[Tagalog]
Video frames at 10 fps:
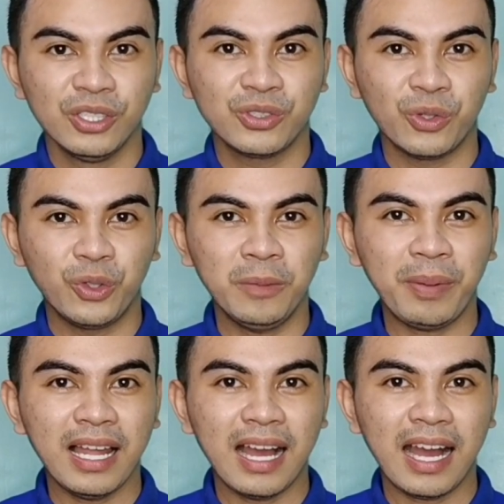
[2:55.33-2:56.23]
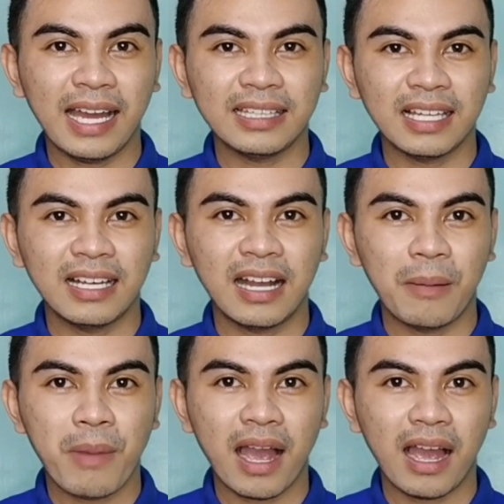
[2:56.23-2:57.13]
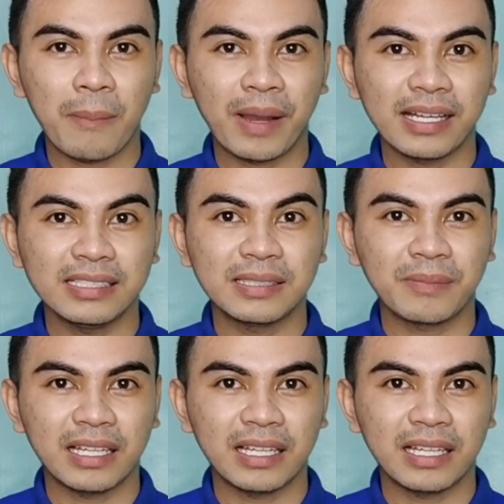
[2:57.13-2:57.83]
So doon pa lang ay talagang makakapag-isip